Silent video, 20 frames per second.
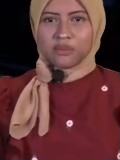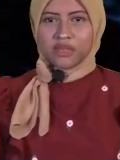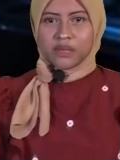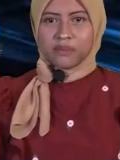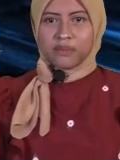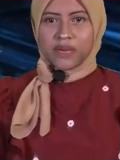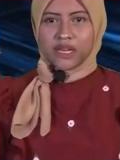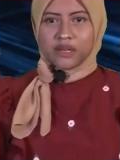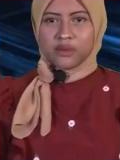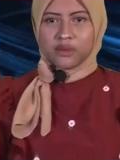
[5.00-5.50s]

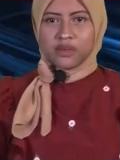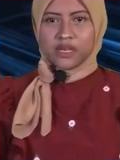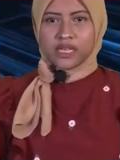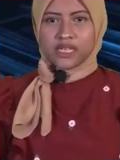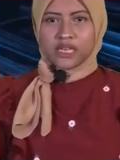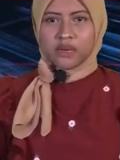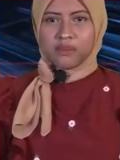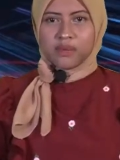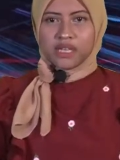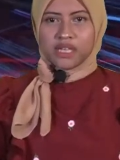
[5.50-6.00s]
Terpadu,
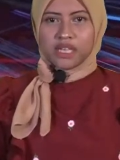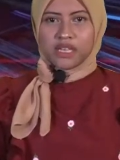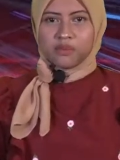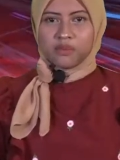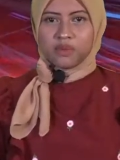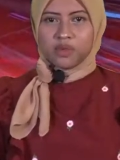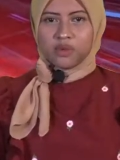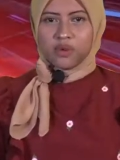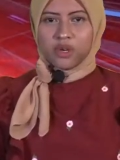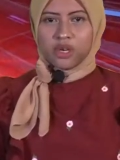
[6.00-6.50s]
Kecamatan
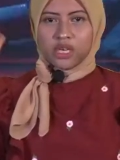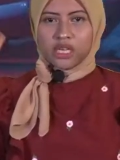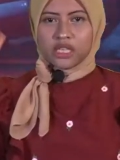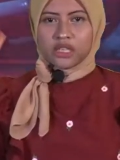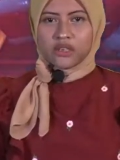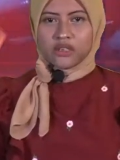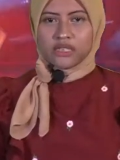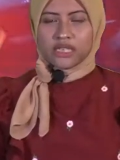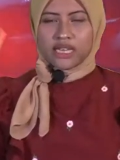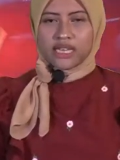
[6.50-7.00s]

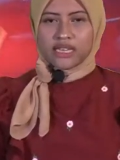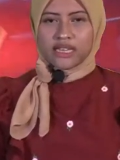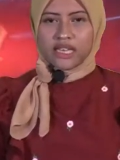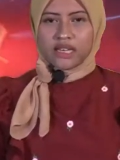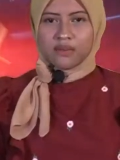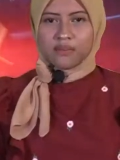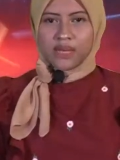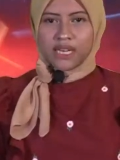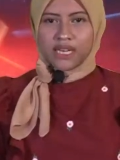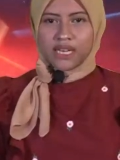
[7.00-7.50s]
Purwokerto
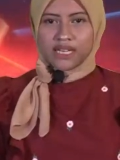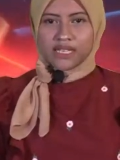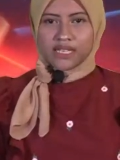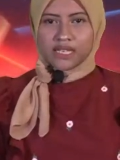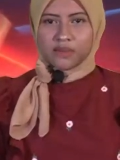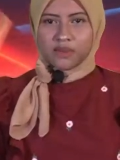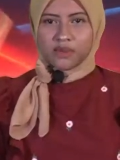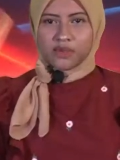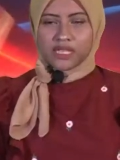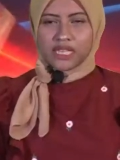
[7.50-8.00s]
Selatan pada
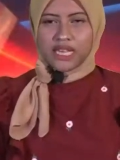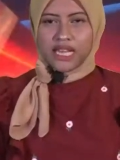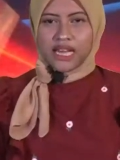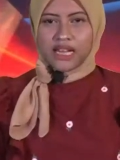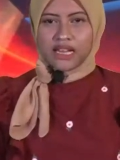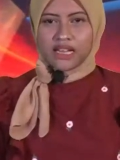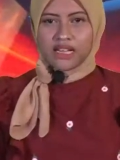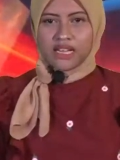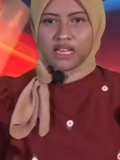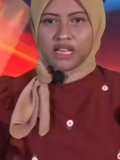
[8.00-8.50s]
Sabtu
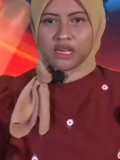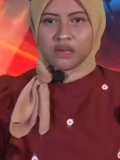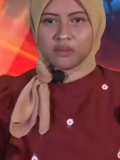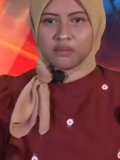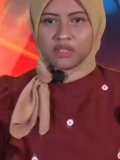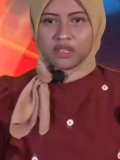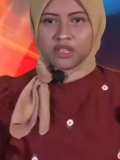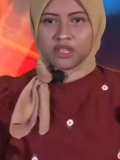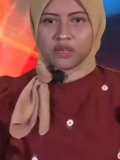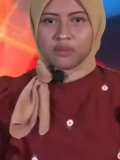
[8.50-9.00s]
siang.
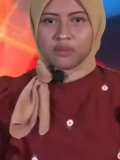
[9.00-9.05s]
Bentrok